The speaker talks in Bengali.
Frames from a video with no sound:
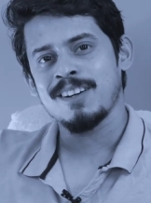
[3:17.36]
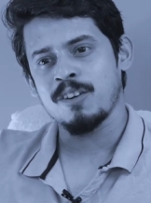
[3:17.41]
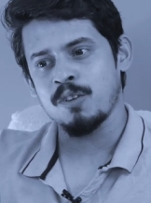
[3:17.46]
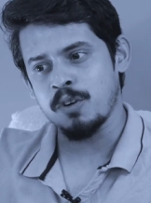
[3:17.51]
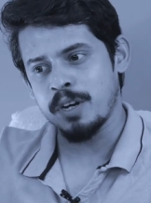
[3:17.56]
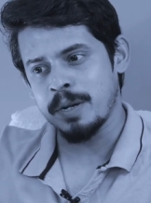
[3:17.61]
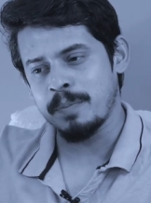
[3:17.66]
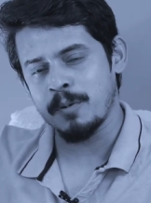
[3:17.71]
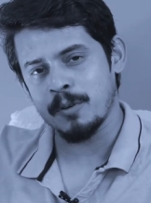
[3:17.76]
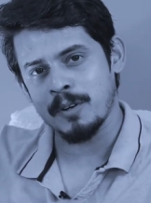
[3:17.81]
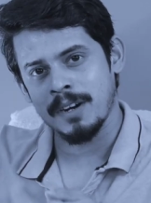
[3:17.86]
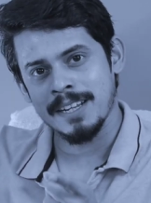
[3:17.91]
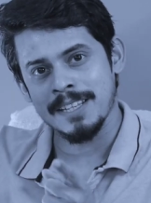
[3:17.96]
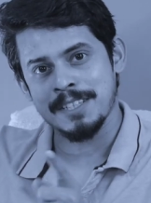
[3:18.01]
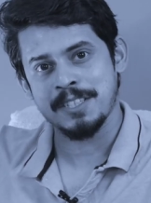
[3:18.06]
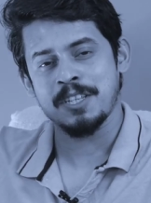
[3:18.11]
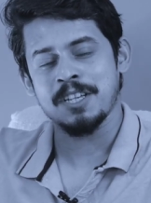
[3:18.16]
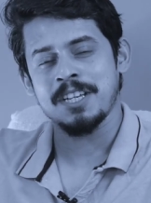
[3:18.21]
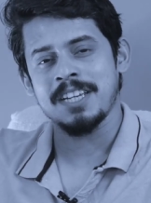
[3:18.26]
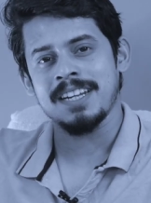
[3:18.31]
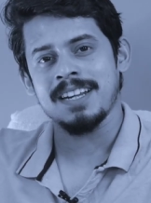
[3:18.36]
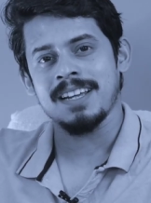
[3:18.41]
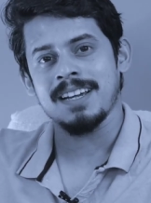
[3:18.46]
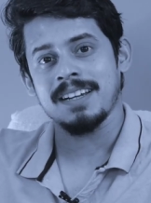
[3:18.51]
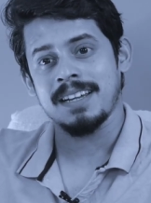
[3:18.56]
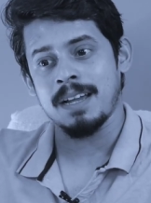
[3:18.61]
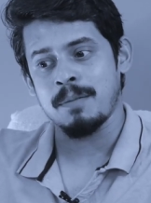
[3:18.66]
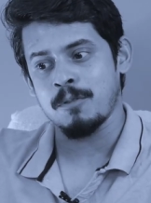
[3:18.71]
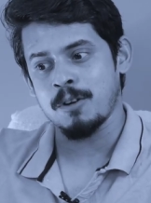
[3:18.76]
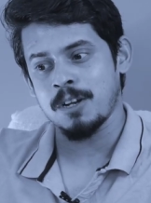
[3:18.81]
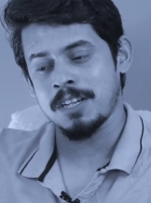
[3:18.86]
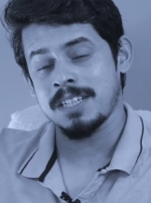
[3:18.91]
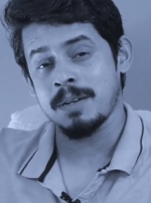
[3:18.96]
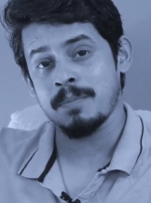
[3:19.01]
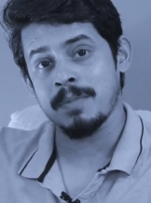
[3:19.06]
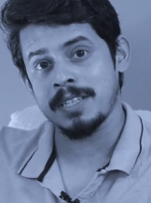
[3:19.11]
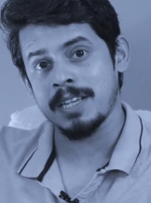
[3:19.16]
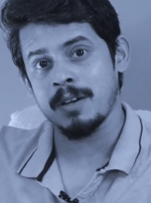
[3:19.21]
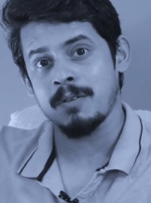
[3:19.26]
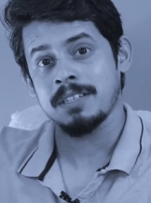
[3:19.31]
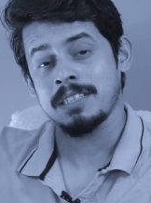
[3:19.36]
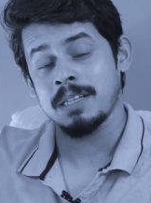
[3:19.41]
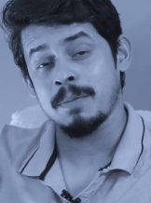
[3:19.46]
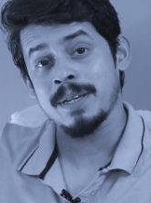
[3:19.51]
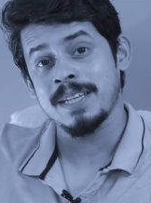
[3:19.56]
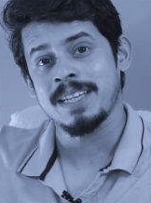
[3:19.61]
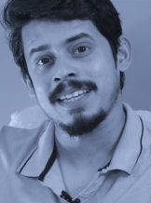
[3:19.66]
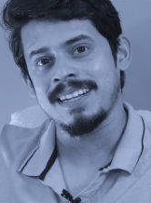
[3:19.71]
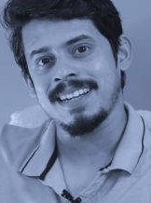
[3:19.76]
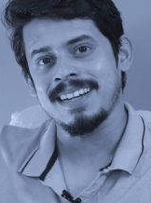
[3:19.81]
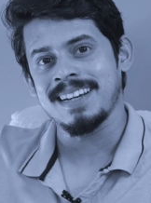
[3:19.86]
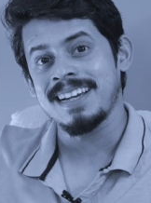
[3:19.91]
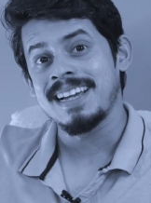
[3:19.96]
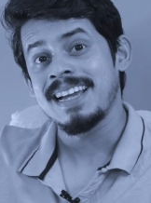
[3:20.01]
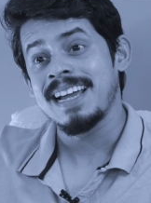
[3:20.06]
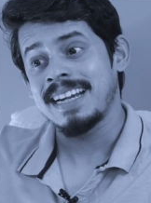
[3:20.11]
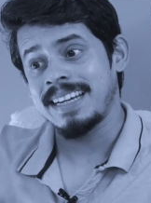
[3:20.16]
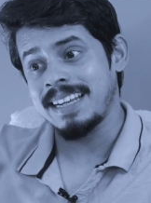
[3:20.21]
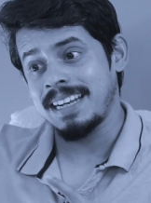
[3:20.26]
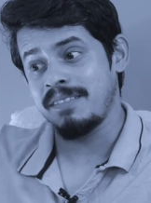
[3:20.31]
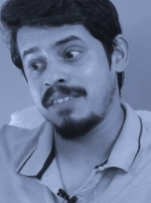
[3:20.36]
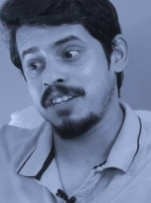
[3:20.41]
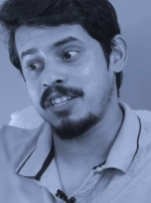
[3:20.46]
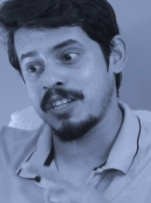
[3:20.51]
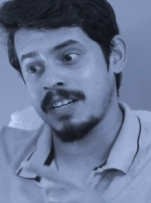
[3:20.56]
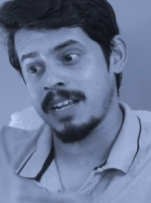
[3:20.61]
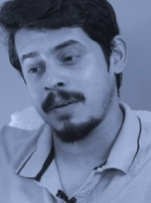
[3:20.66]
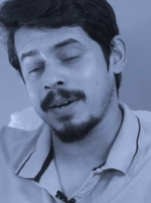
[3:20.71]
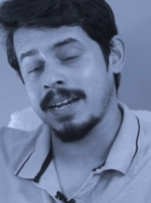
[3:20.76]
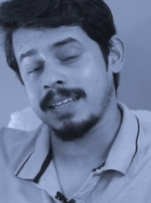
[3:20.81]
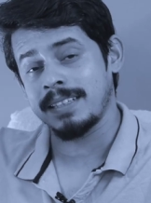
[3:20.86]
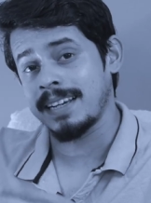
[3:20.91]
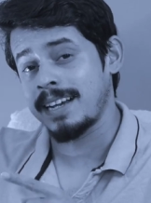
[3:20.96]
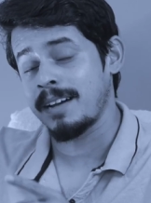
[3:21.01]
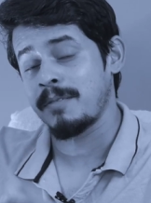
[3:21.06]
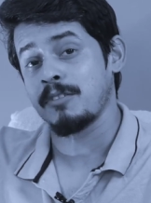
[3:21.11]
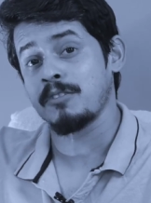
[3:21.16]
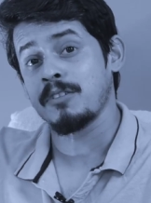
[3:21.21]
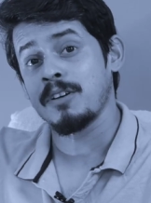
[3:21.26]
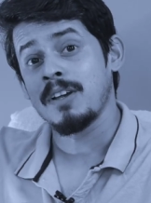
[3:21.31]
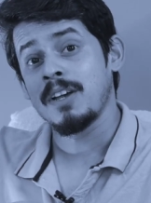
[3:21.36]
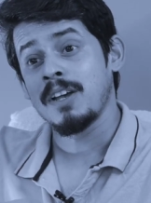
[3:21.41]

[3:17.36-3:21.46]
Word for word: কোনো রিপোর্টার এসছে কিনা ক্যামেরার সামনে যাওয়া যাবে কিনা টেলিভিশনে আমাকে দেখানো